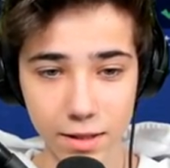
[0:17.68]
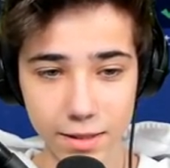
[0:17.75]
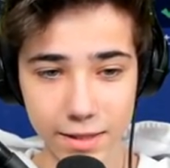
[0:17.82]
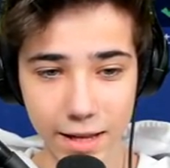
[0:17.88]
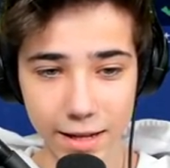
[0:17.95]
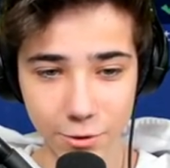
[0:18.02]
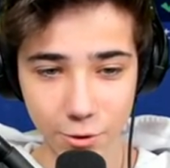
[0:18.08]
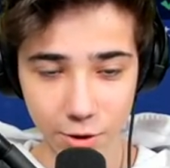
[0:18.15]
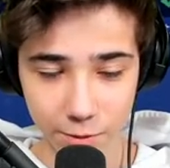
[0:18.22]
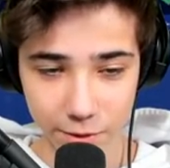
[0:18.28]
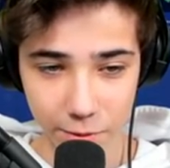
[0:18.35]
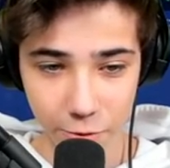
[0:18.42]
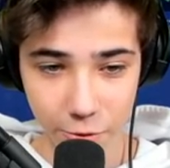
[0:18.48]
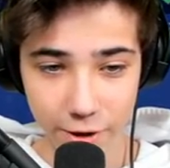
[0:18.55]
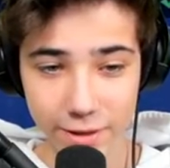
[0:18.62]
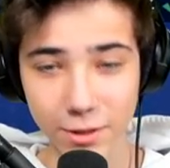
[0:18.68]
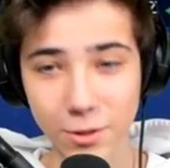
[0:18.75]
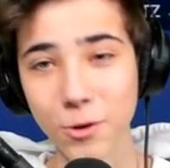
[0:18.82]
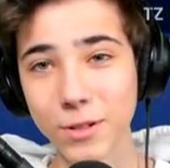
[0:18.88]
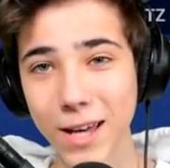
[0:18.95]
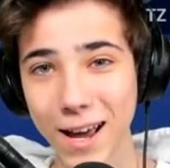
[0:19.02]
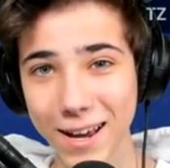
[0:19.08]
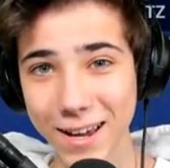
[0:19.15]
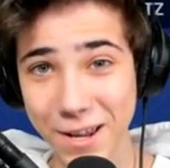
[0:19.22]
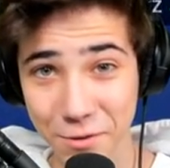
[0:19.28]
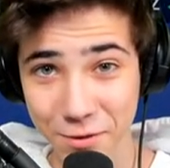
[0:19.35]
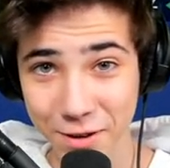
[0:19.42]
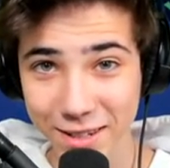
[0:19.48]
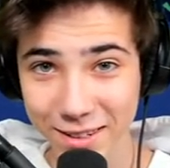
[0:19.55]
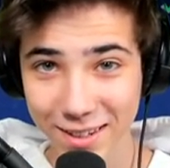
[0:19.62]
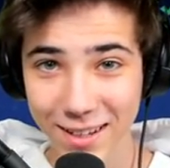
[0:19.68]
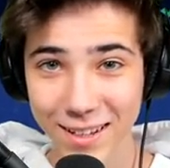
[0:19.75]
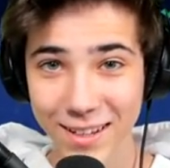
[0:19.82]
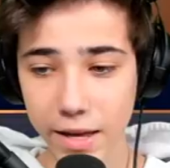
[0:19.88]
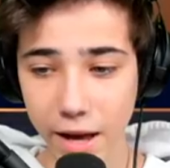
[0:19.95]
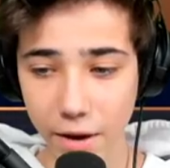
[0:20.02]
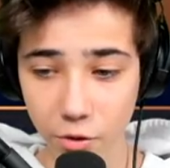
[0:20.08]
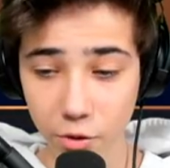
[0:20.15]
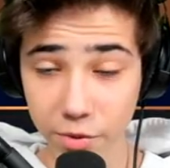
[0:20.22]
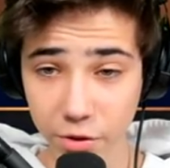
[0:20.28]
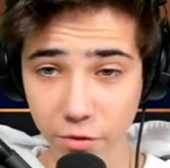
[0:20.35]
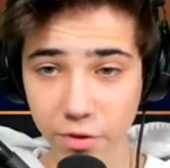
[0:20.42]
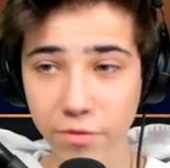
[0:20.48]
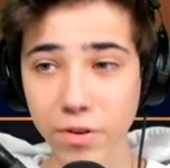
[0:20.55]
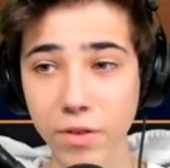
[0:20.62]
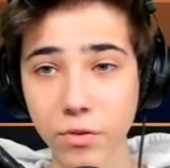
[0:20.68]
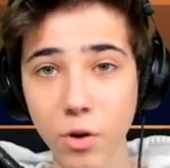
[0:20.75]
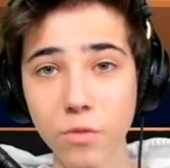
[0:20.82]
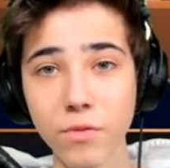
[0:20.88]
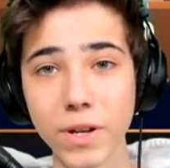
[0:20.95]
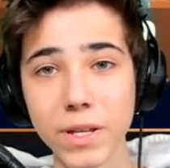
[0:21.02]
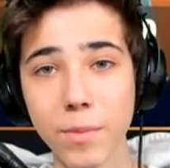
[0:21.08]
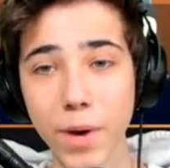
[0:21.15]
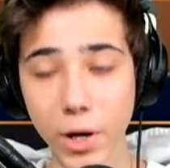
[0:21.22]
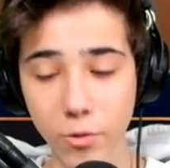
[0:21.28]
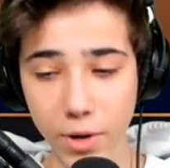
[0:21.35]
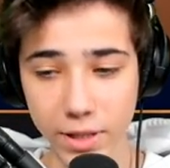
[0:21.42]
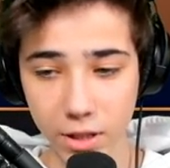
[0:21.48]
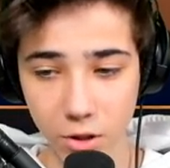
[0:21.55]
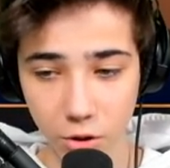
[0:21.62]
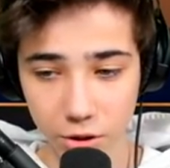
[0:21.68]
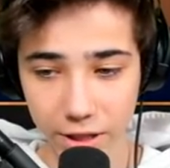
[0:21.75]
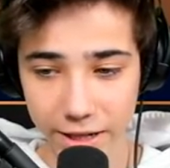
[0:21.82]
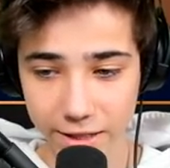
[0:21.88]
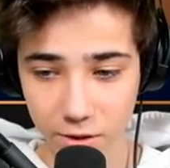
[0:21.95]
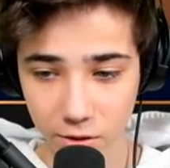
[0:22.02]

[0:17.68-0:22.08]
natürlich mit dem Creator Code ArianFN. Ja, würde mich auf jeden Fall freuen, wenn ihr meinen Creator Code rechts